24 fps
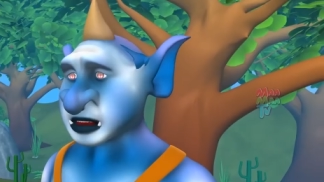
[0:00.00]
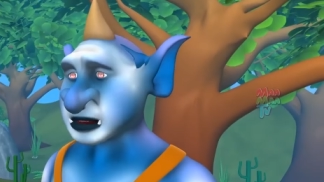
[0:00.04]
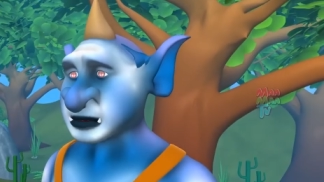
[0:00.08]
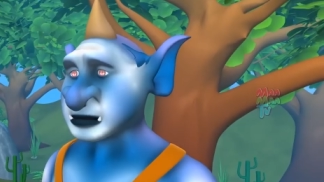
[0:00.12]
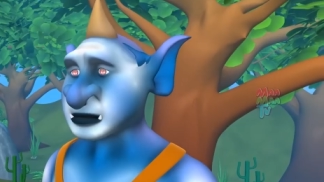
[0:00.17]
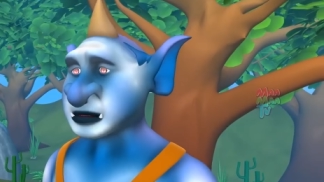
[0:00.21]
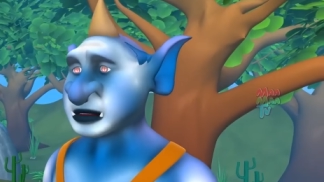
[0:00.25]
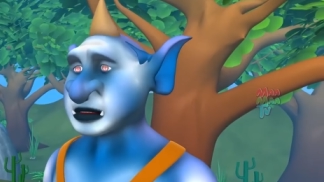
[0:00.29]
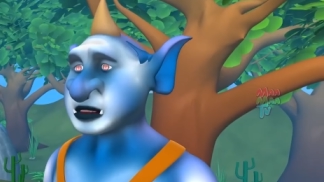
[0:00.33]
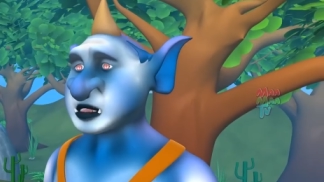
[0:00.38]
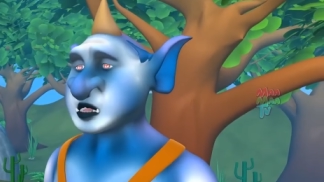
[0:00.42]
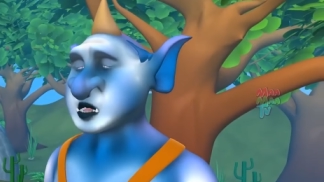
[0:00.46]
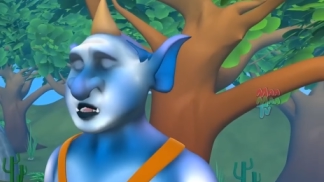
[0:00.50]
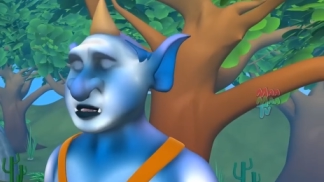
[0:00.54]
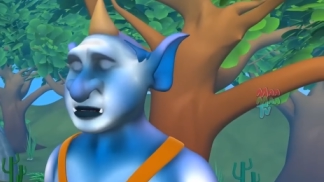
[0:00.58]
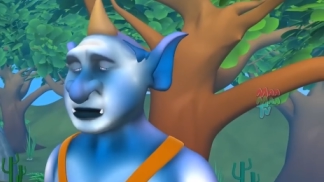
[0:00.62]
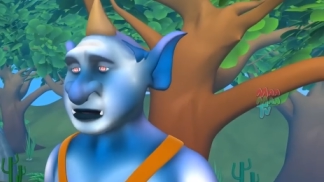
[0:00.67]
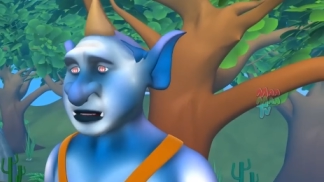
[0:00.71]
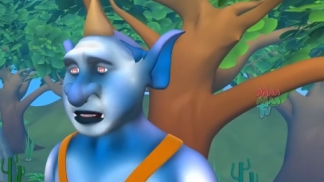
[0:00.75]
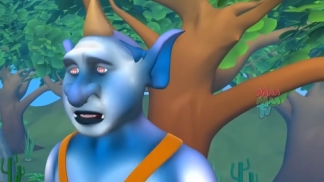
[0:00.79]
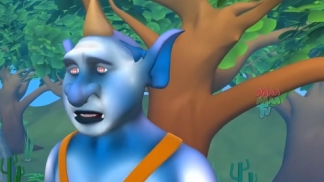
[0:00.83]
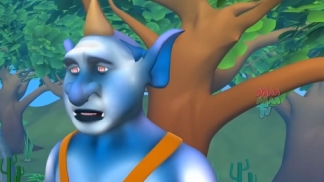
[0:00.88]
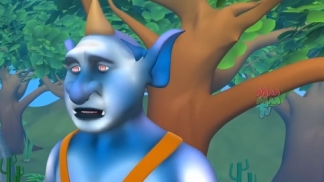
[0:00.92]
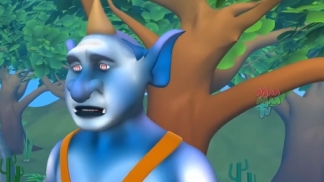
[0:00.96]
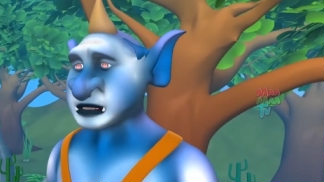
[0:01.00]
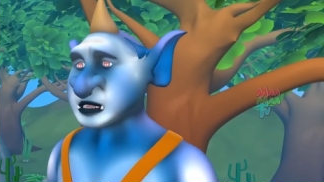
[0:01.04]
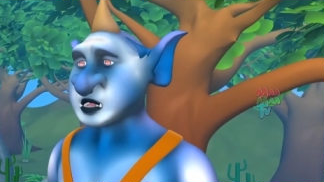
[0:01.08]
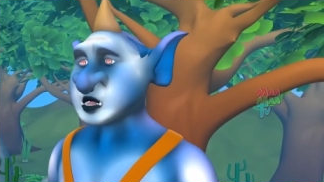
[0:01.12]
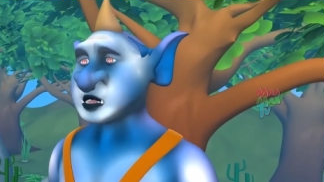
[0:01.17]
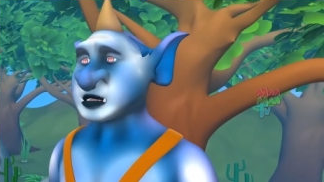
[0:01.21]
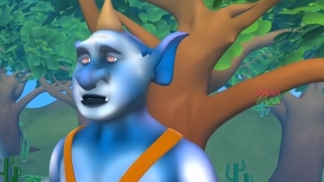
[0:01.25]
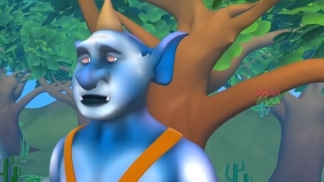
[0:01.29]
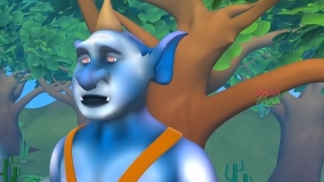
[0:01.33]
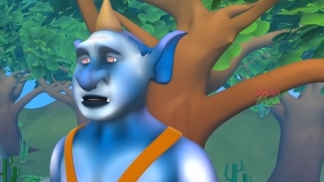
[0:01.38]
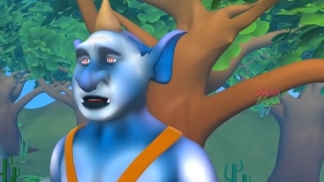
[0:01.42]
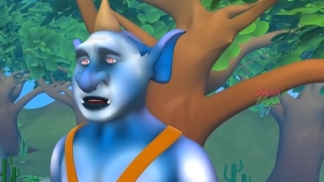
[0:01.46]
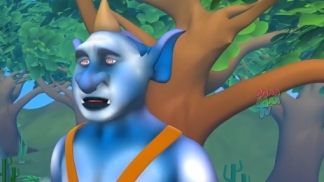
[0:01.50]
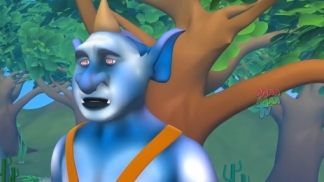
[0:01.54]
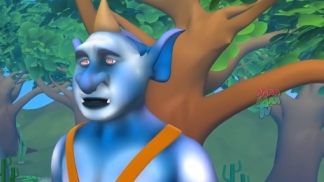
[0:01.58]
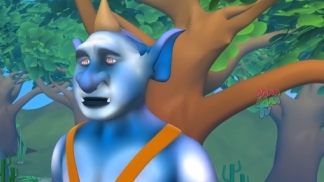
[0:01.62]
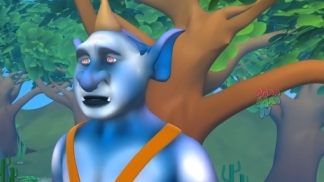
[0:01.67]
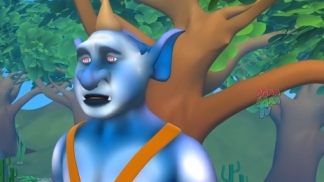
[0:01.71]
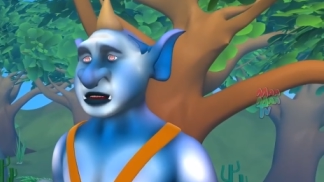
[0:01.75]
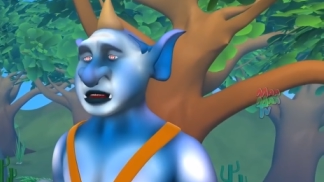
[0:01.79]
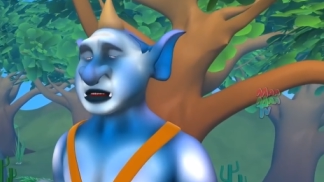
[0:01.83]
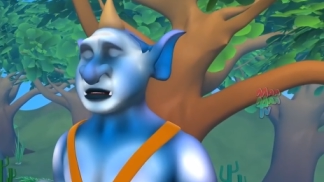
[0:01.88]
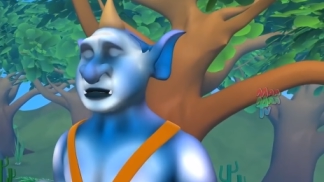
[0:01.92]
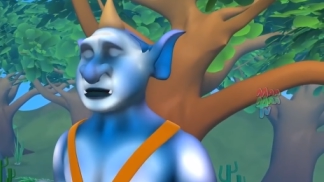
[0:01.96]
और अब तो इंसानों के
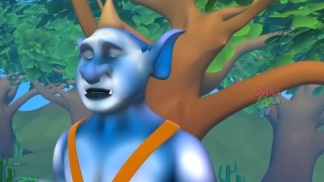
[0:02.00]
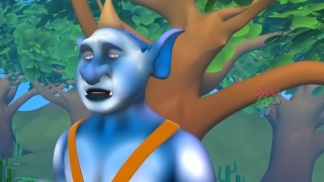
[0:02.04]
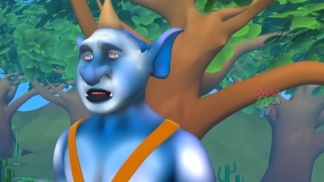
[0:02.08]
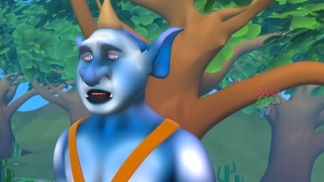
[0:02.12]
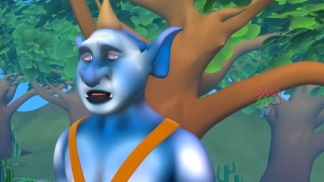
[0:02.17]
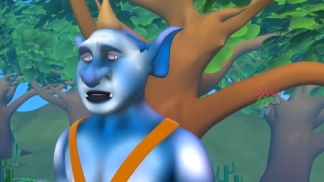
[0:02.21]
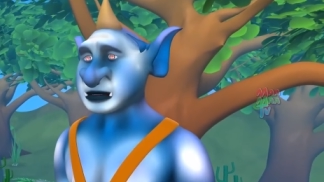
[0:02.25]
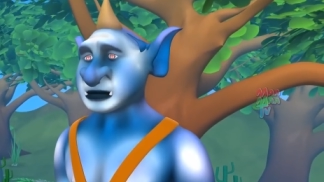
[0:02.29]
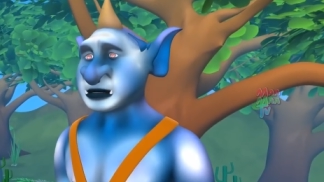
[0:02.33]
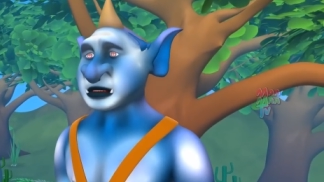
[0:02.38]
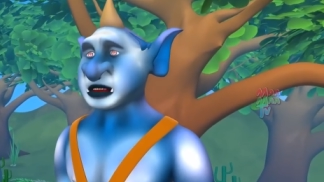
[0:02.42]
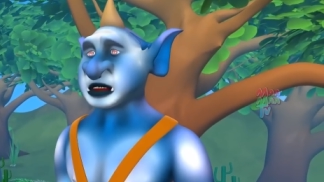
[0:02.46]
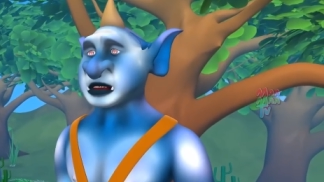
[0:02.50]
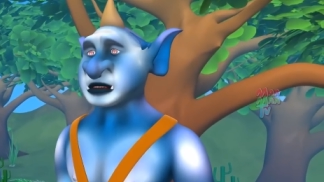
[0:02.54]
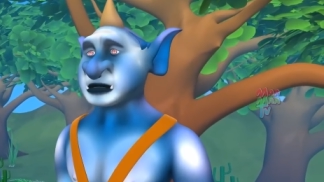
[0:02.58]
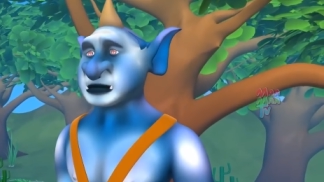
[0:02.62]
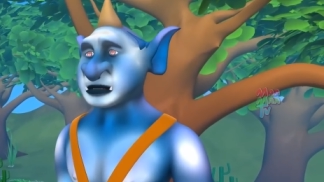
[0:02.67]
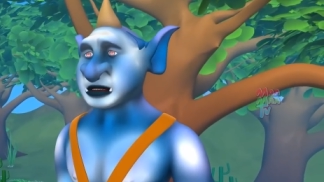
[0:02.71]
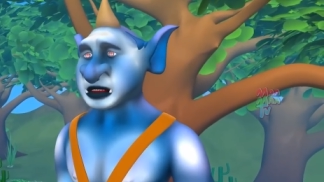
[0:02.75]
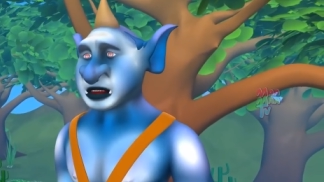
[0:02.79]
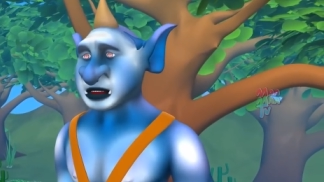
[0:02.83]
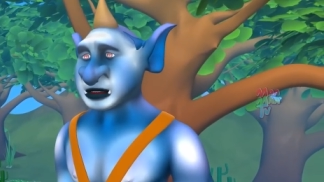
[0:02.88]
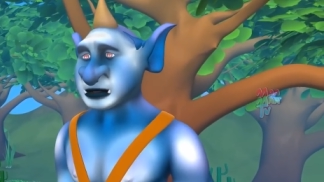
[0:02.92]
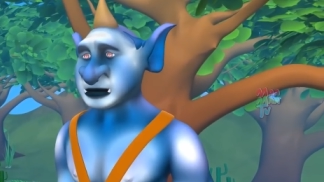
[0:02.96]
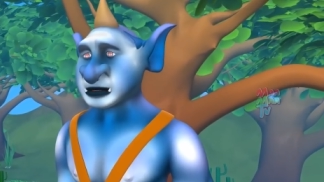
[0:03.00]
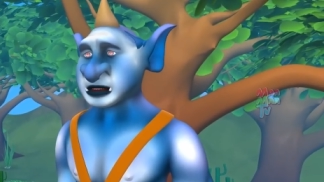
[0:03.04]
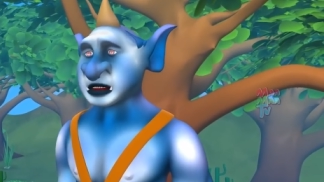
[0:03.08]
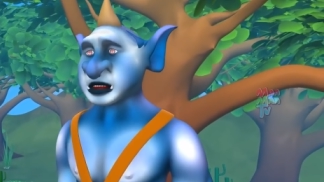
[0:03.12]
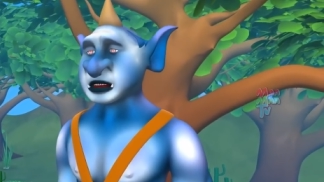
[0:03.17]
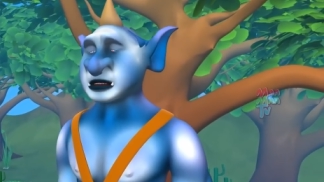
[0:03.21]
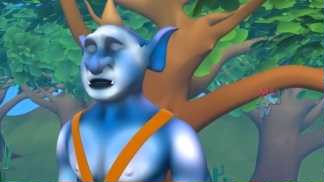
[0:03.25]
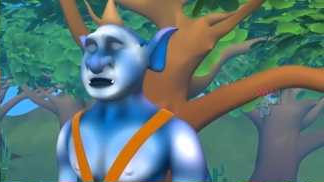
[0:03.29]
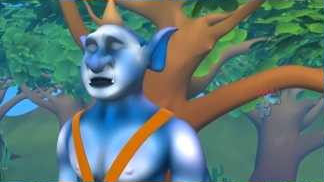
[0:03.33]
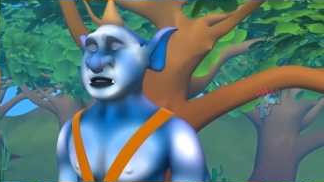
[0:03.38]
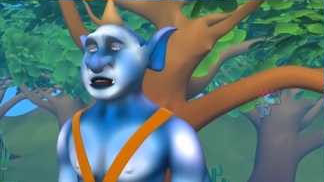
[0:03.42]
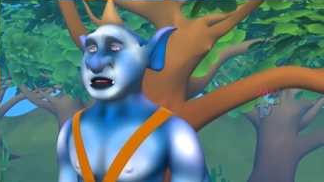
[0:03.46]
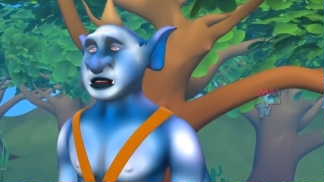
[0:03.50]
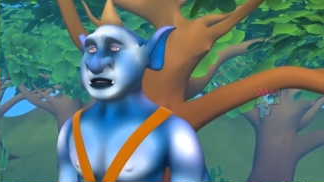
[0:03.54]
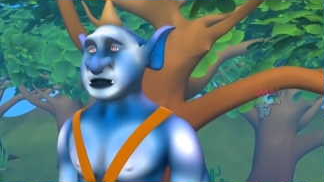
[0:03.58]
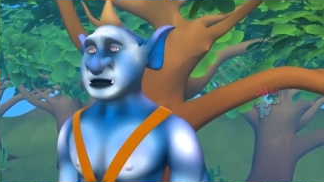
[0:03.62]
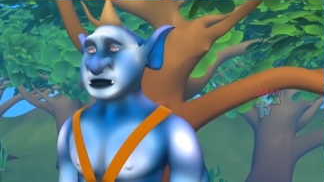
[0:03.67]
पास ऐसे ऐसे हथियार हैं